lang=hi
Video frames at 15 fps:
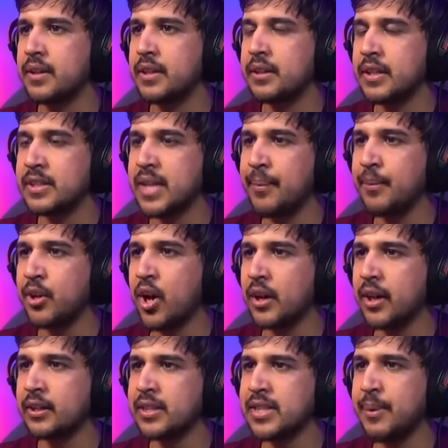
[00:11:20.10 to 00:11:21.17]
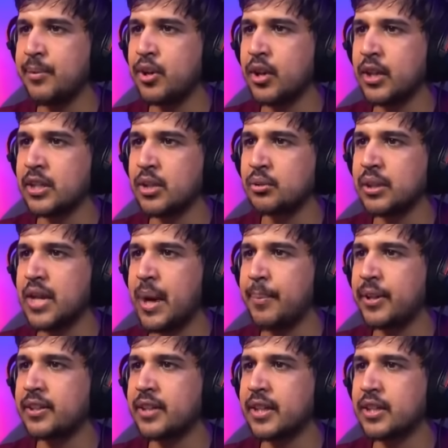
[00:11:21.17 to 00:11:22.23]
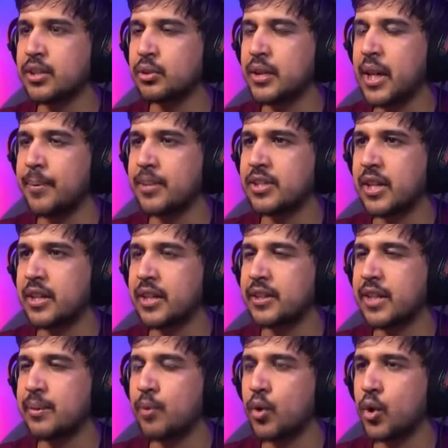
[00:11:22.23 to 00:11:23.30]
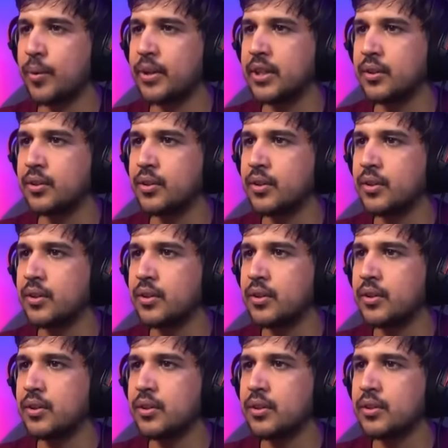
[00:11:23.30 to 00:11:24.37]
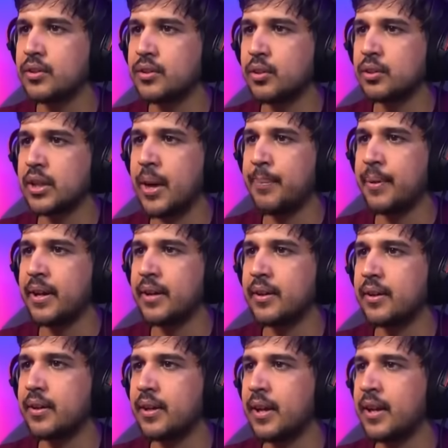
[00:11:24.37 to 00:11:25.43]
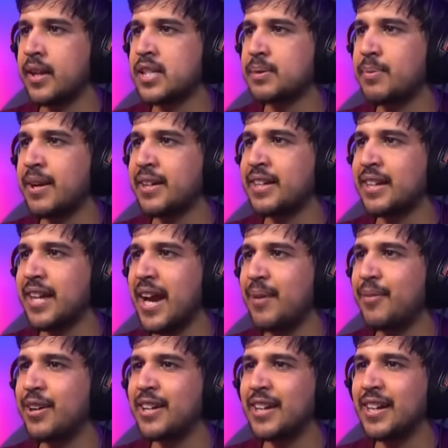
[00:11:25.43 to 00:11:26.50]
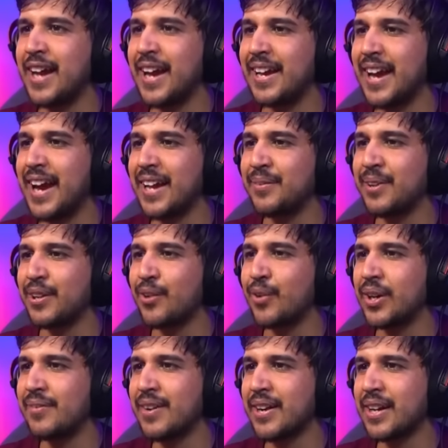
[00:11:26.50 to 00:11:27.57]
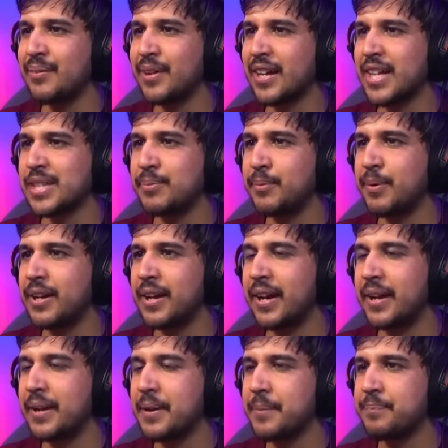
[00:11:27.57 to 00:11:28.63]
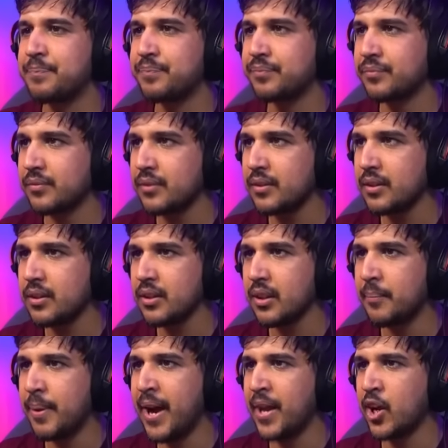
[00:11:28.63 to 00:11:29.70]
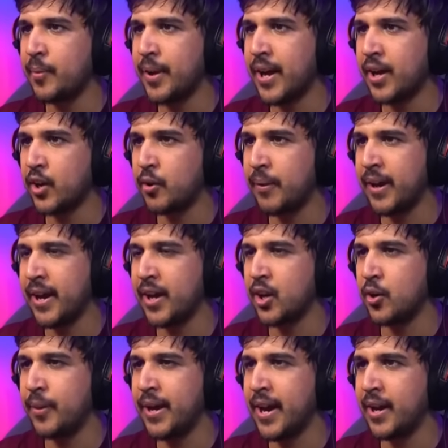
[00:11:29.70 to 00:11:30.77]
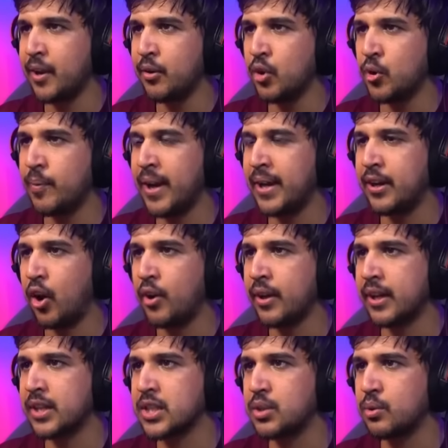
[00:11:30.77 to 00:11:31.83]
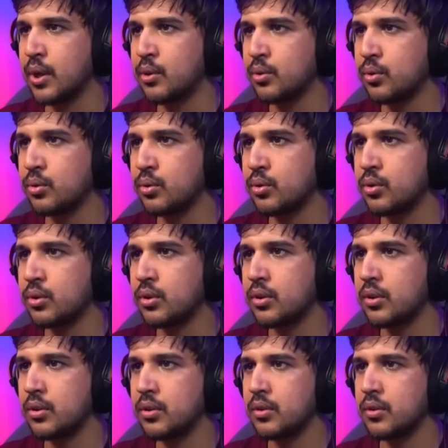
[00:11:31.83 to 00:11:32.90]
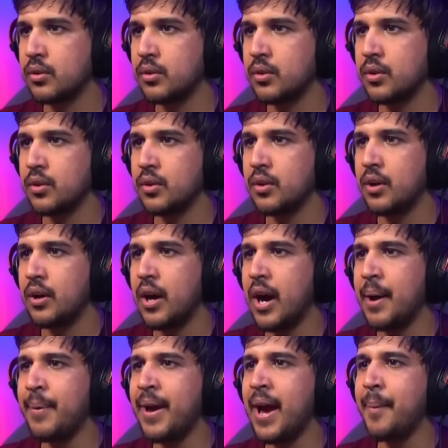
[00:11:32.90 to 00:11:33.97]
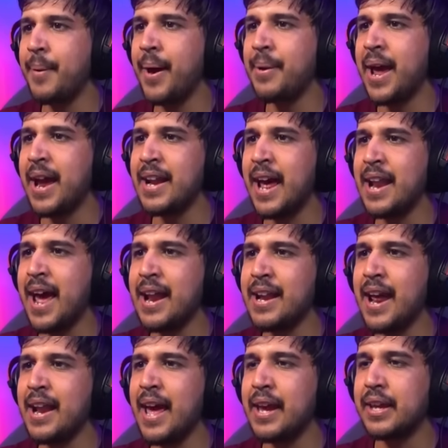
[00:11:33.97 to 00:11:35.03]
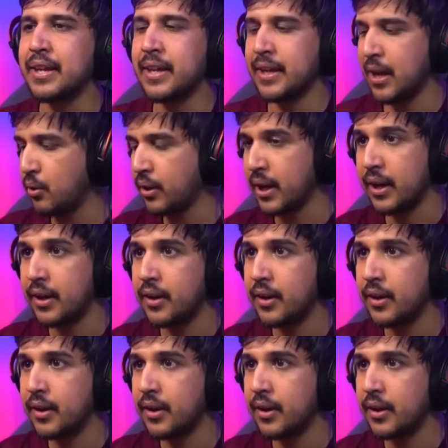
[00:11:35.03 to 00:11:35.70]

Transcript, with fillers: तीसरा भी नौके तीसरा भी नौके चौथा यहाँ पर अंदर है चौथा यहाँ पर इस घर के अंदर है मोको में देखो चौथा यहाँ पर है यार स्मार्ट ने क्या एबिलिटी लिया है यार मेरे को गोली मारेगा मेरे को एसपी मिल रहा है मैं आ रहा हूँ मैं आ रहा हूँ मैं आ रहा हूँ मैं आ रहा हूँ रुक भाई और एक इस लूंगा रुक रुक रुक अबे अबे नहीं नहीं नहीं नहीं नहीं ये क्या हो गया